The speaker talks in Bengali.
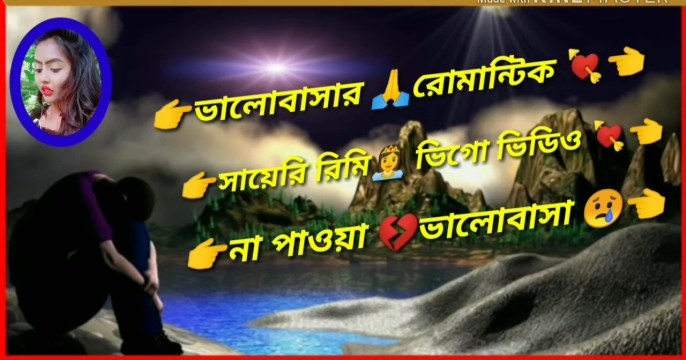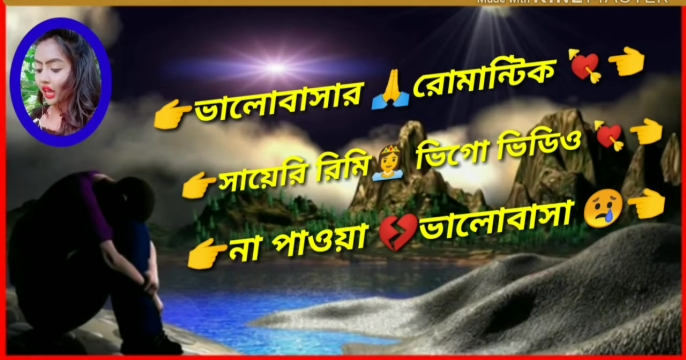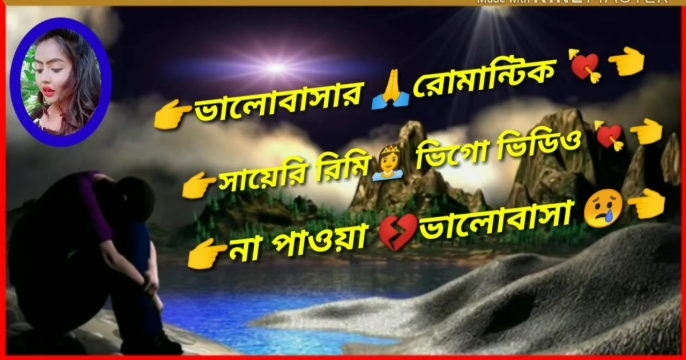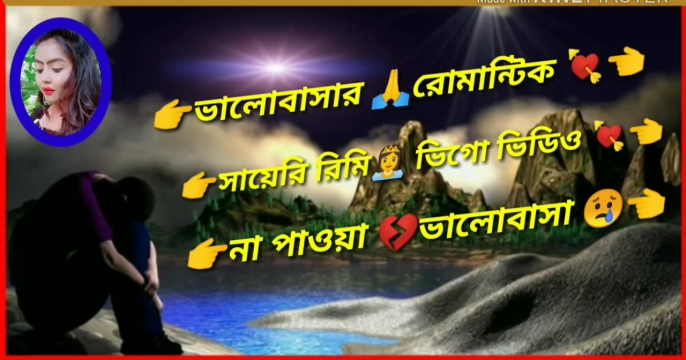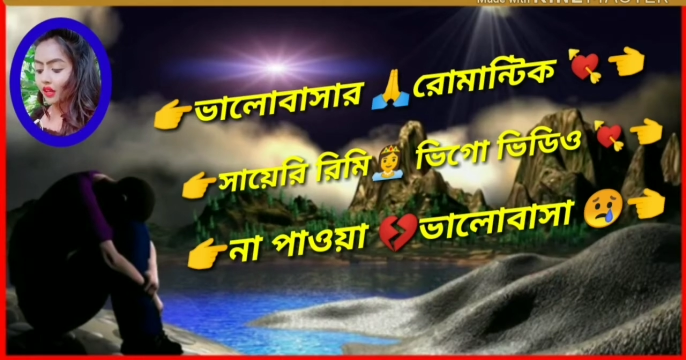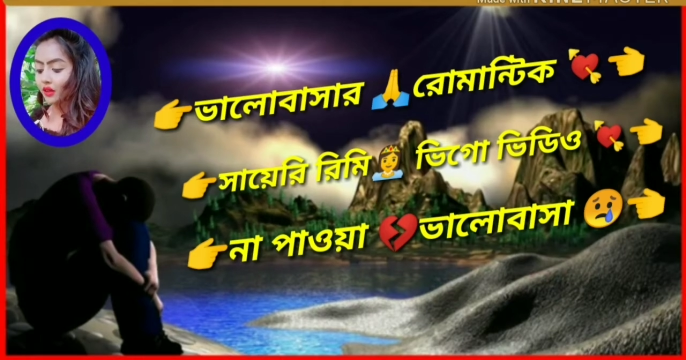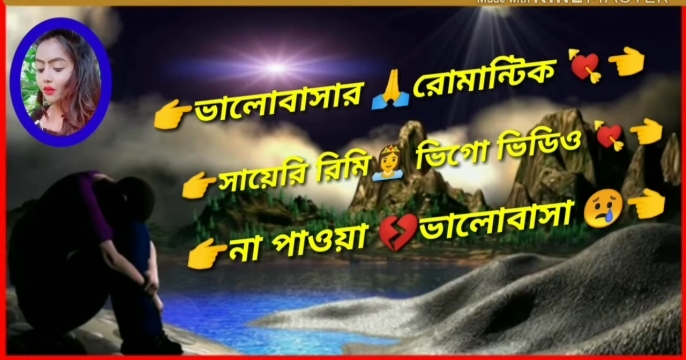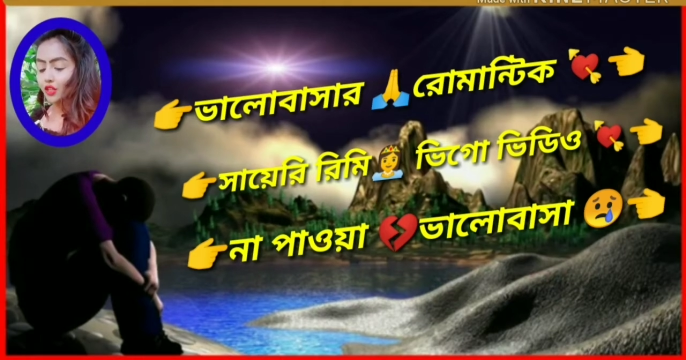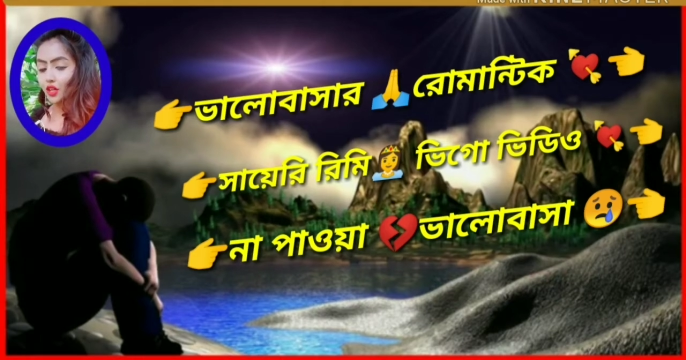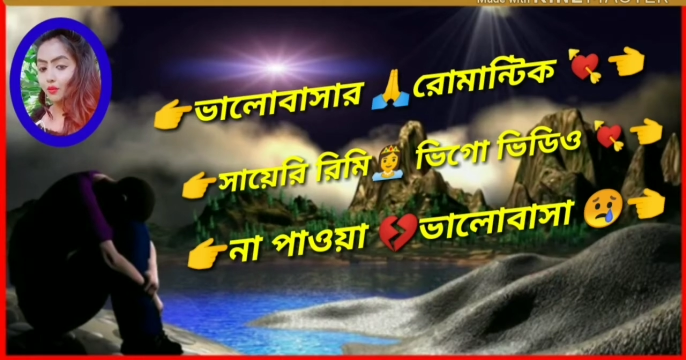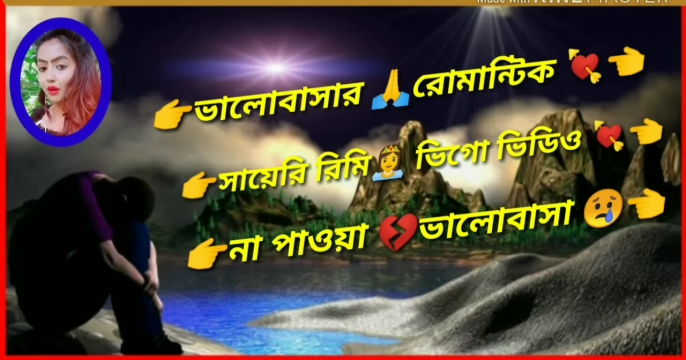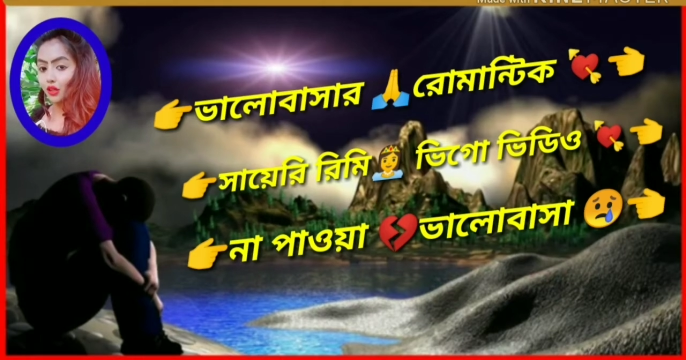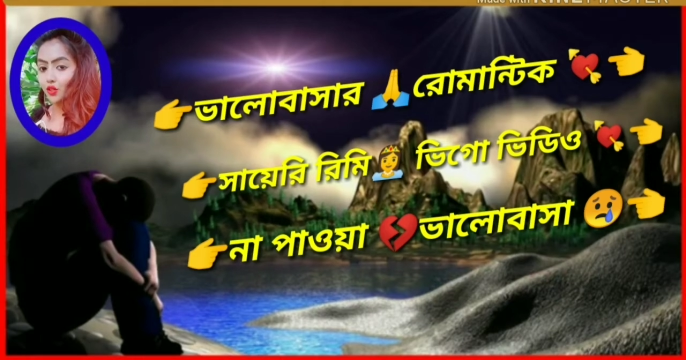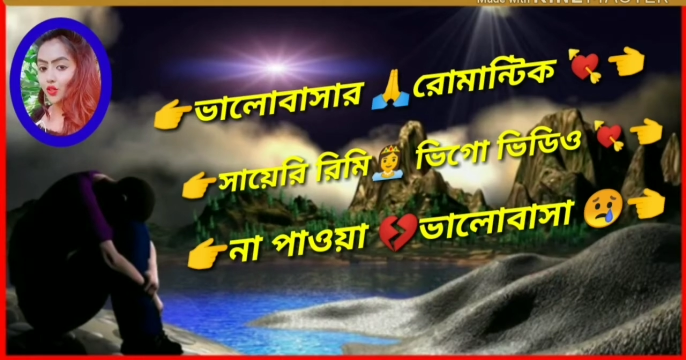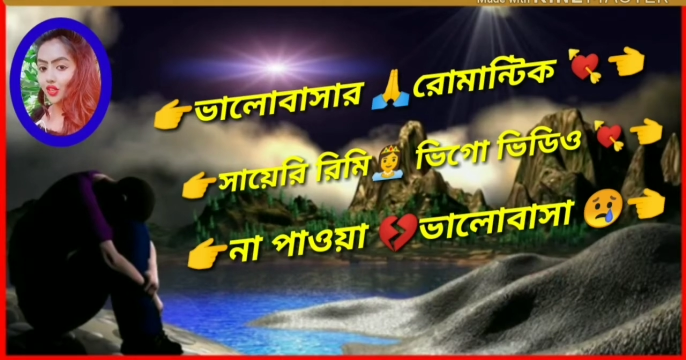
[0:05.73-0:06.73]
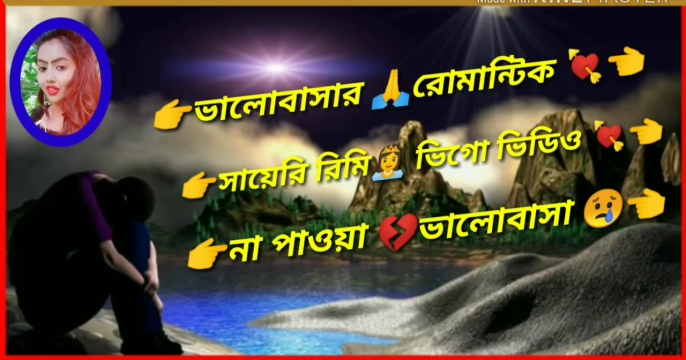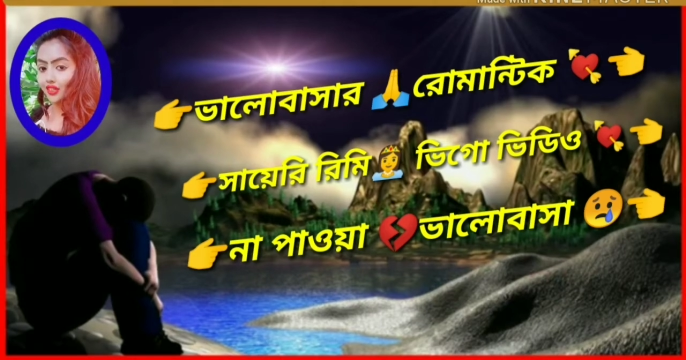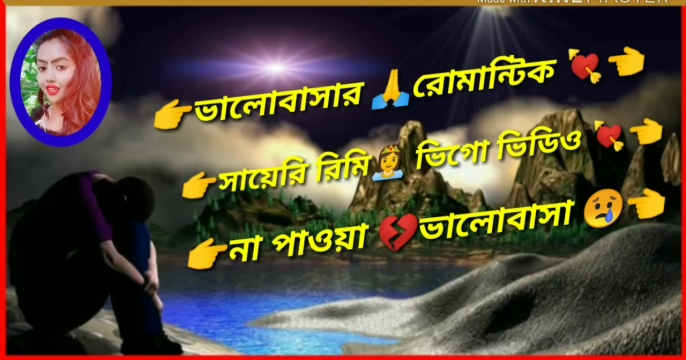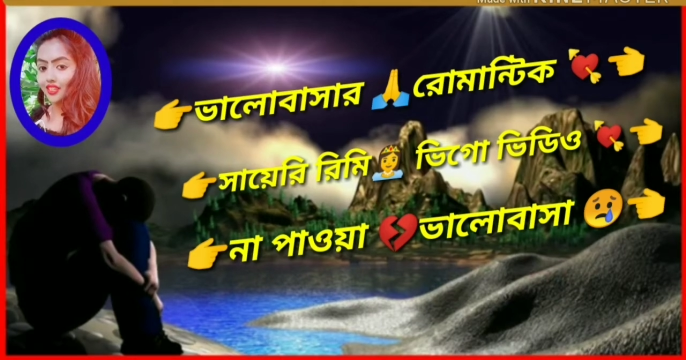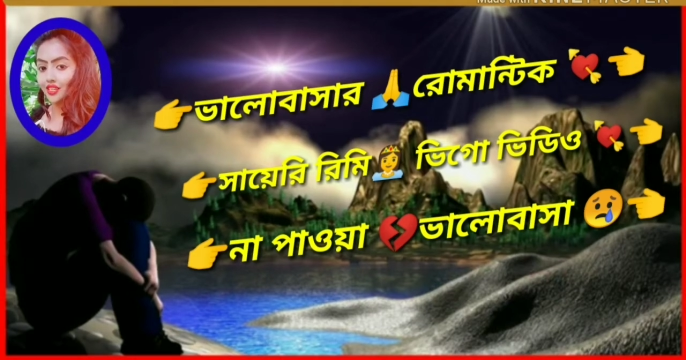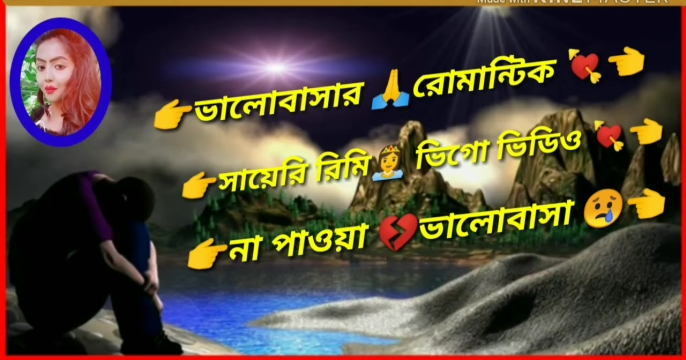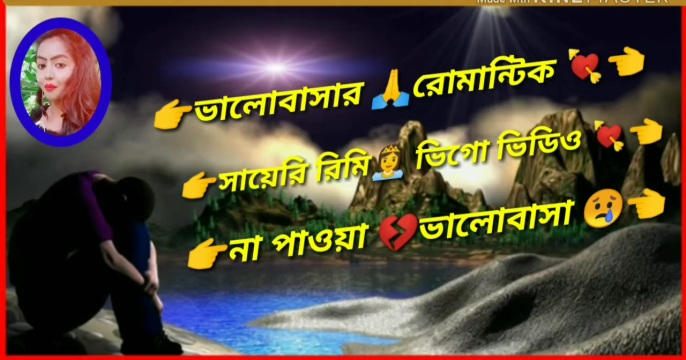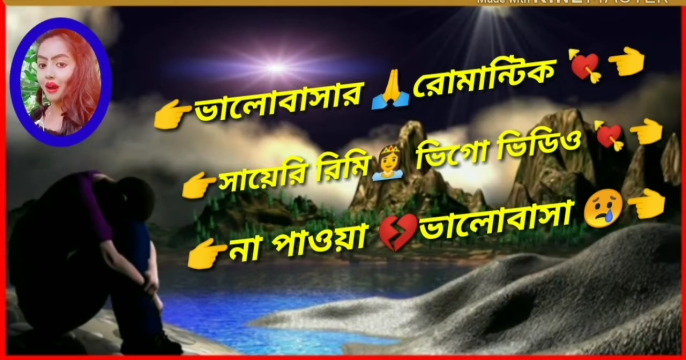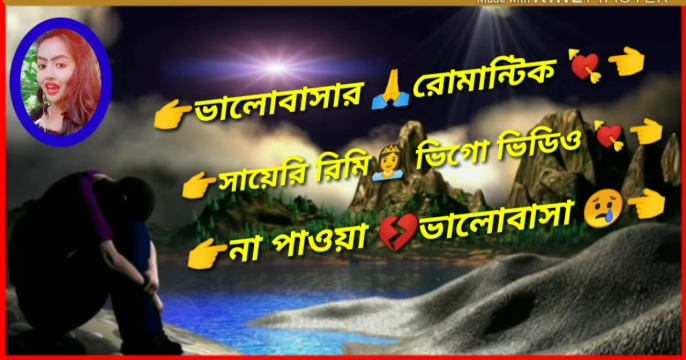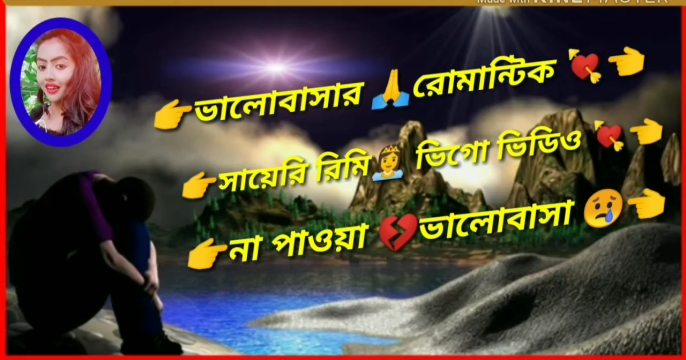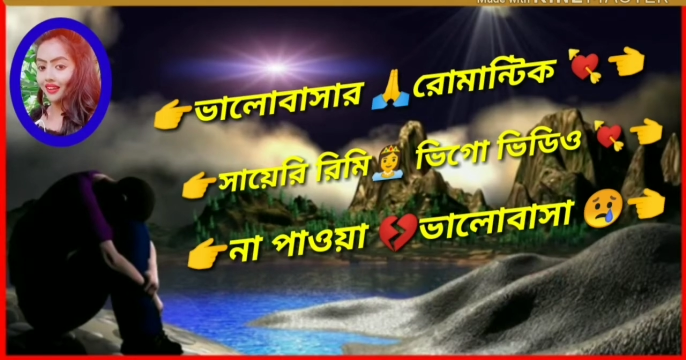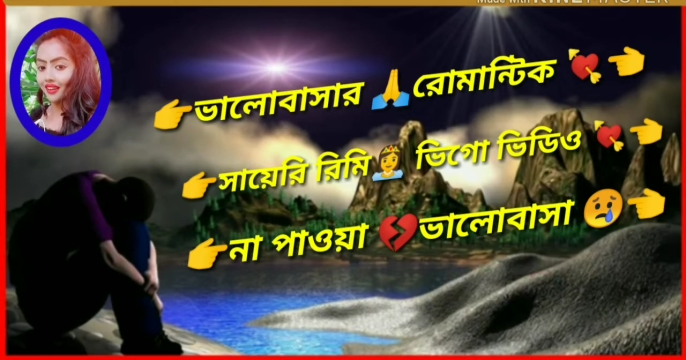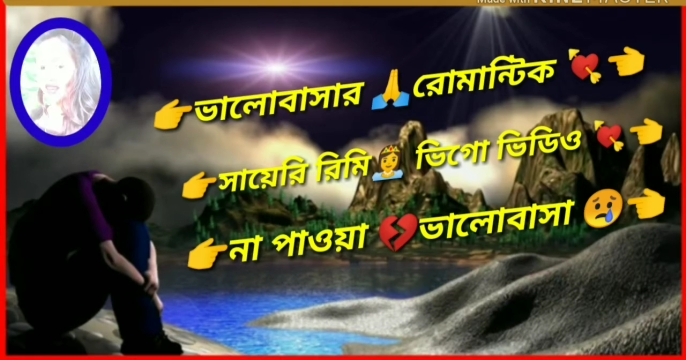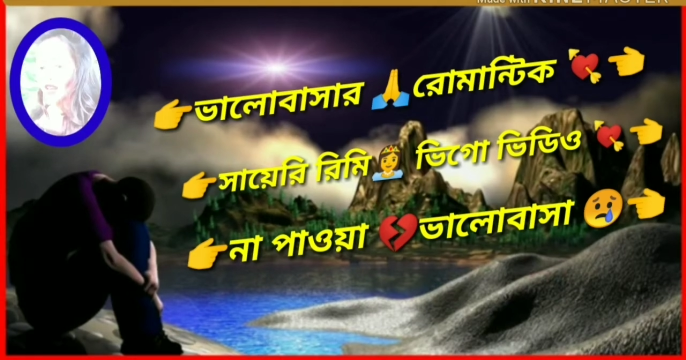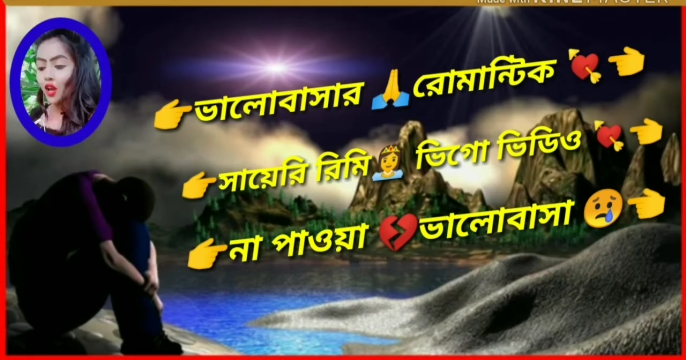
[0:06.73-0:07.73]
তার ভালোবাসার মানুষটাকে সে
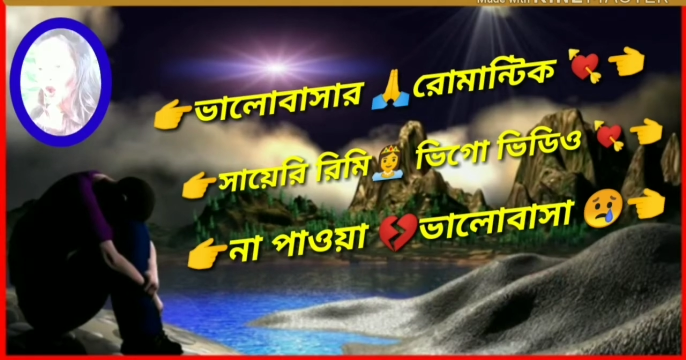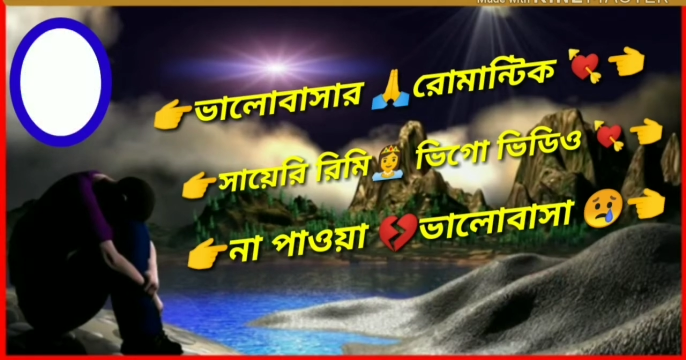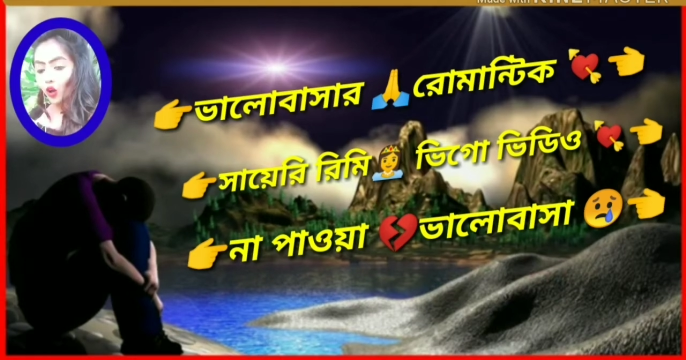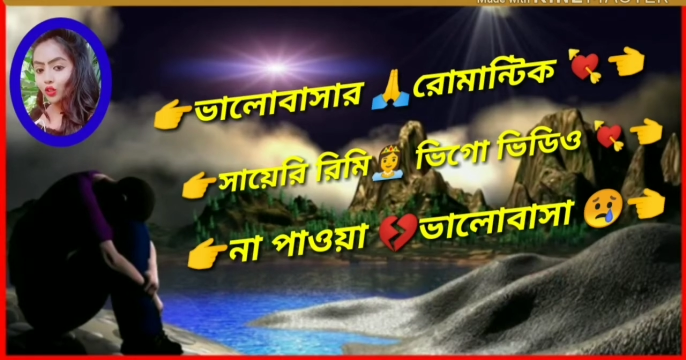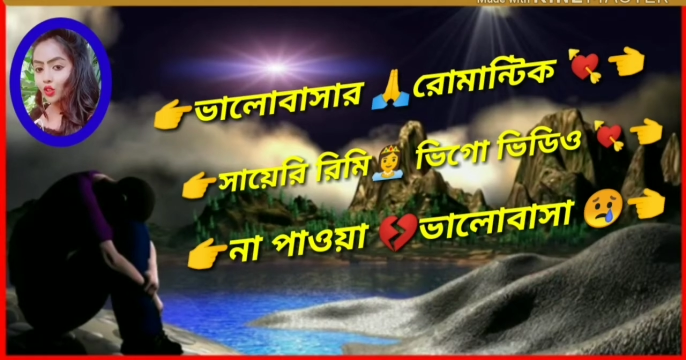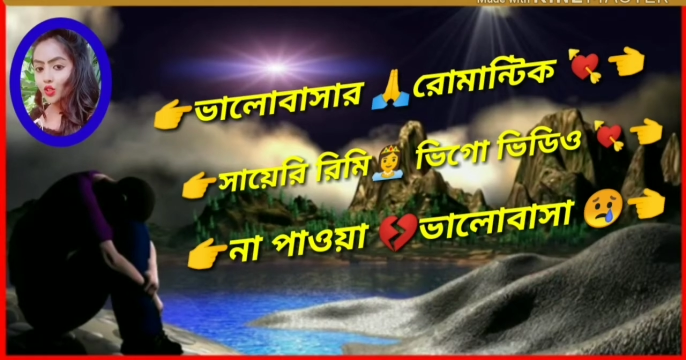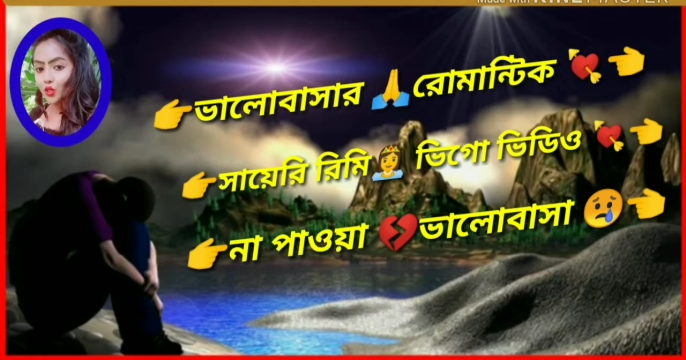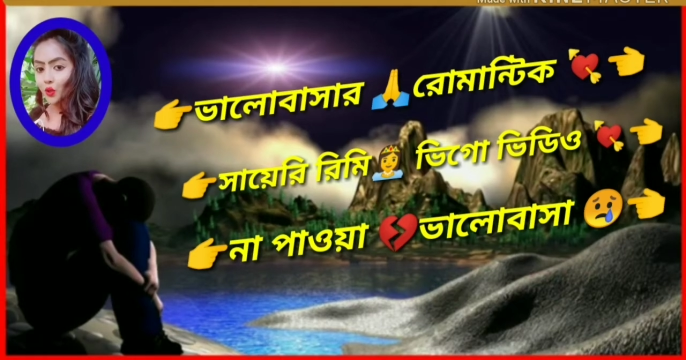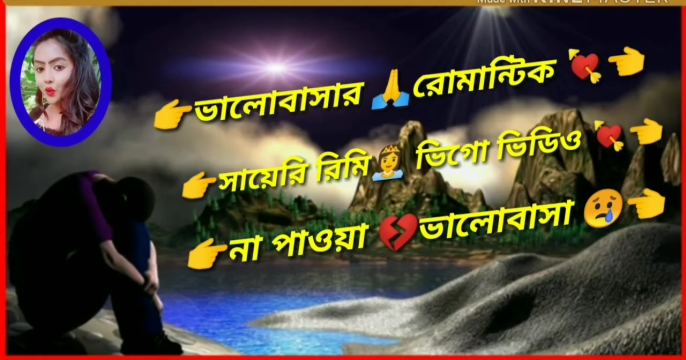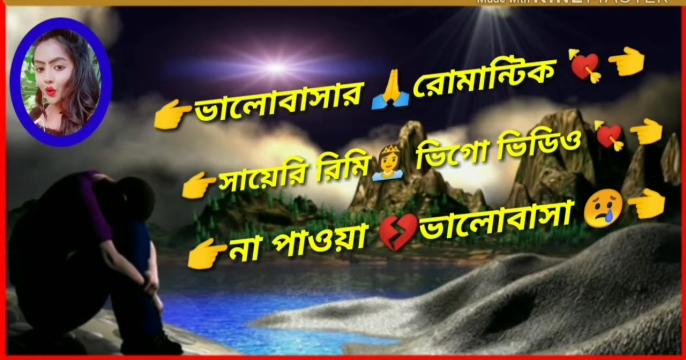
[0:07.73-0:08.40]
পায়নি অথচ